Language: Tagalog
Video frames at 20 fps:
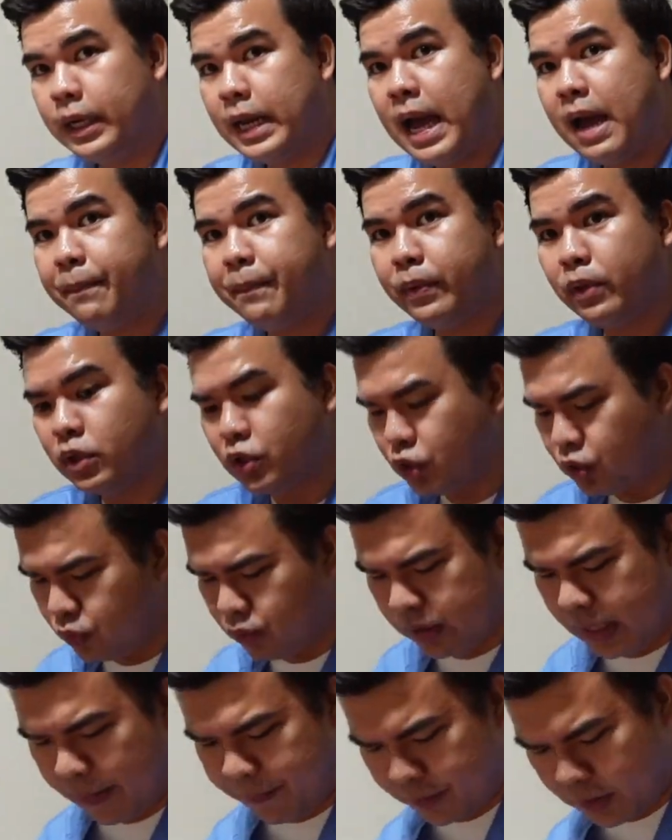apple
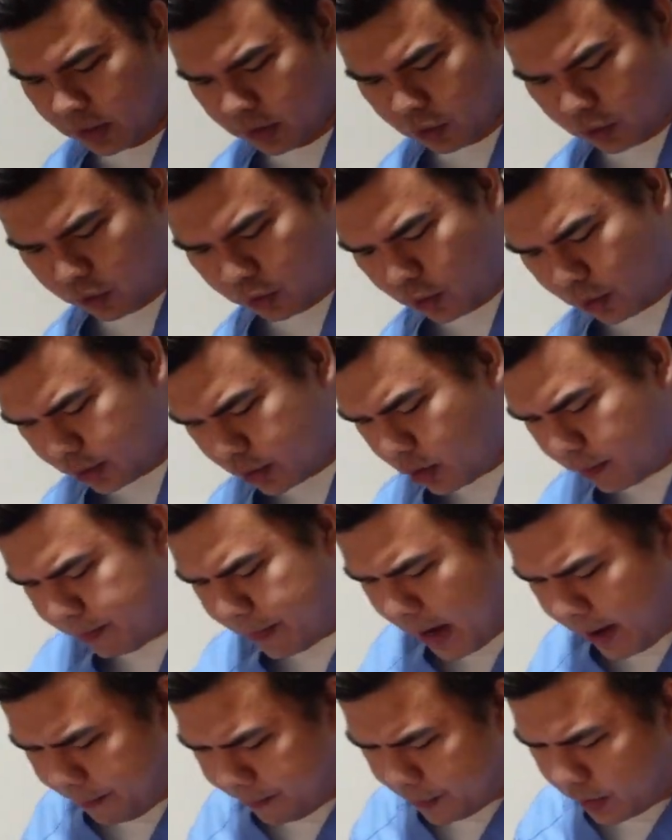juice, tapos ito, Dr.
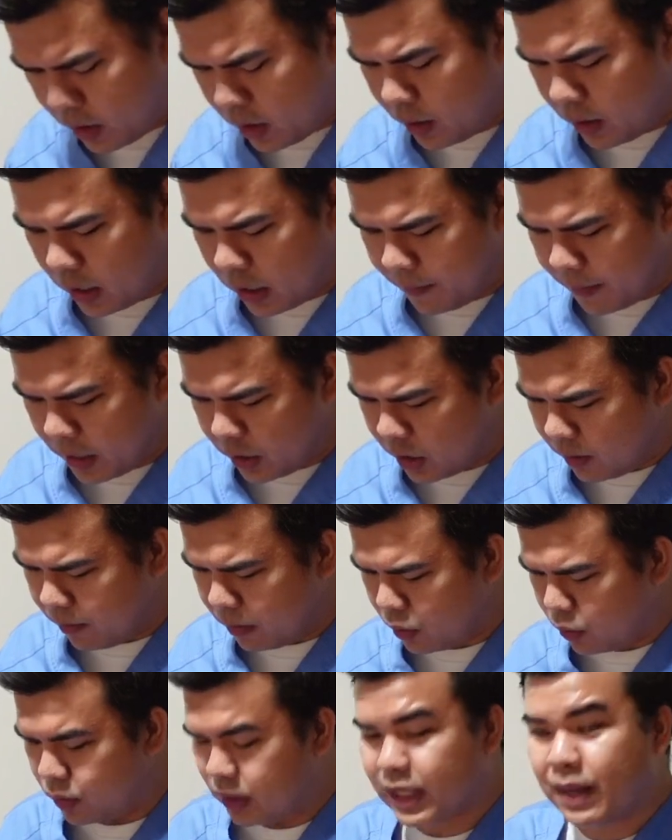Pepper na may cream
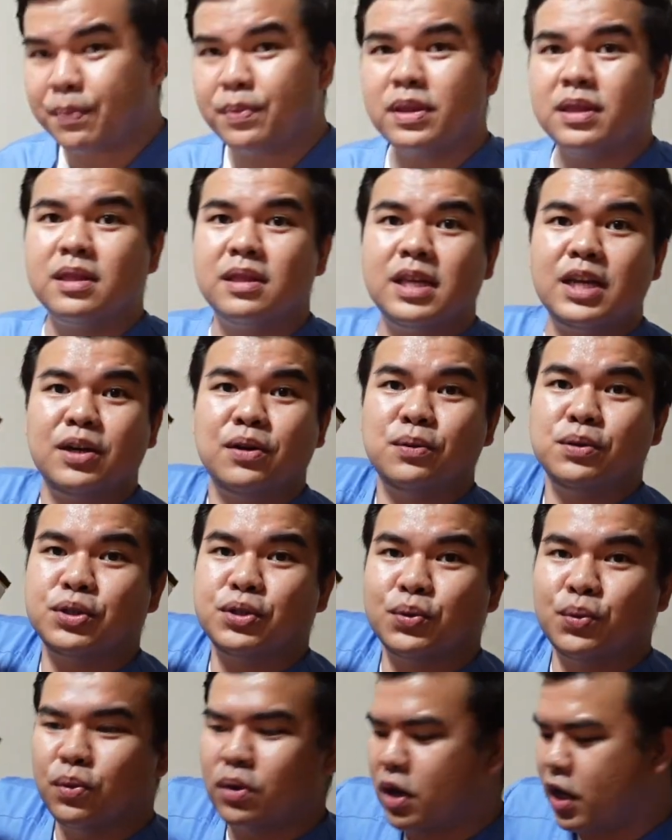soda, tapos zero
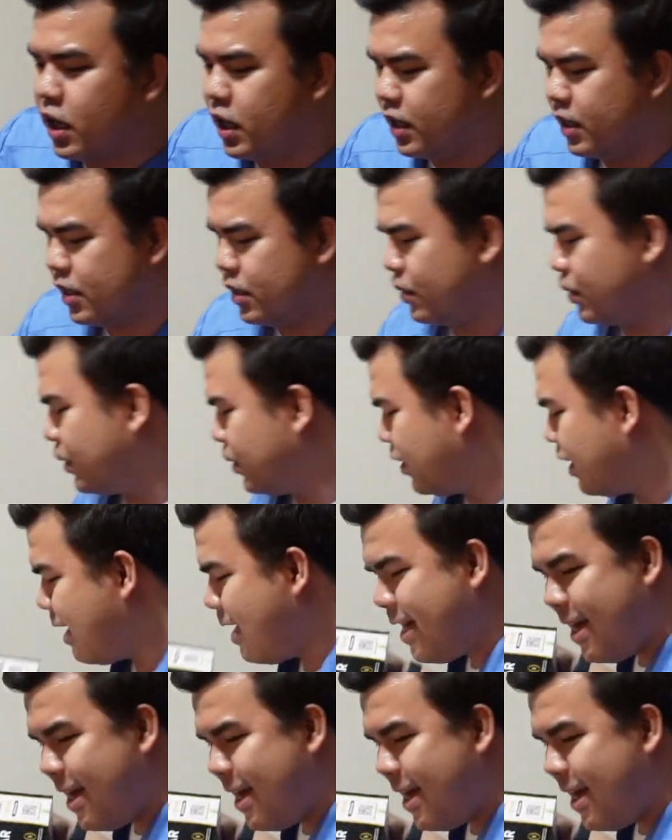sugar. So,